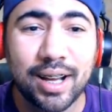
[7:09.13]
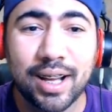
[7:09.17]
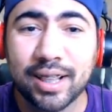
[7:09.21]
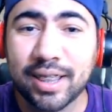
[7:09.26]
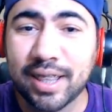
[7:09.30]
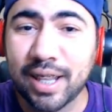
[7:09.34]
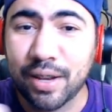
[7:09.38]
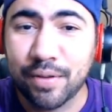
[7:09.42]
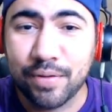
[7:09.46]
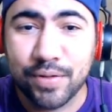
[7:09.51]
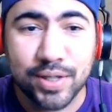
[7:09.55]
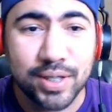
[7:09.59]
a
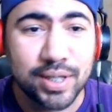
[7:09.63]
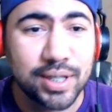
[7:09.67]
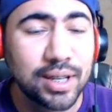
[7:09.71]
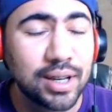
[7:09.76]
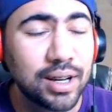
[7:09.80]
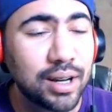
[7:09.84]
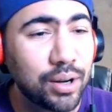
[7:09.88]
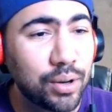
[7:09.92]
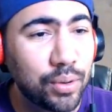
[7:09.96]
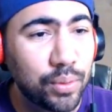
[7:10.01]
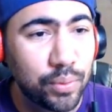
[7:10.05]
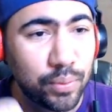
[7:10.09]

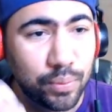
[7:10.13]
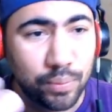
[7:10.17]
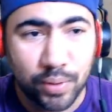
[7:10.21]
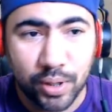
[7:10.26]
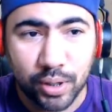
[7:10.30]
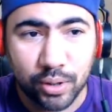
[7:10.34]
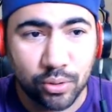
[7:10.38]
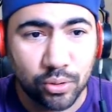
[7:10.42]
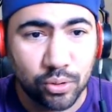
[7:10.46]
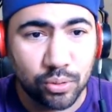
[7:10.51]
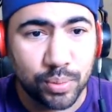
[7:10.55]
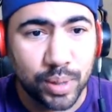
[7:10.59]
televisão e
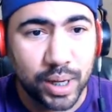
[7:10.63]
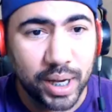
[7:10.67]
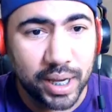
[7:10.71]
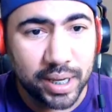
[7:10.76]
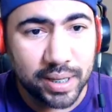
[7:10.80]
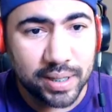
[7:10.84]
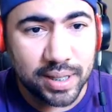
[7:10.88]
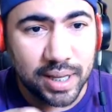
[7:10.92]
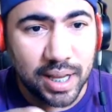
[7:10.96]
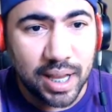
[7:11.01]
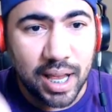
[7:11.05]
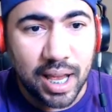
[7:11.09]
tudo
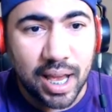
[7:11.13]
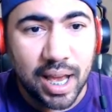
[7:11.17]
mais.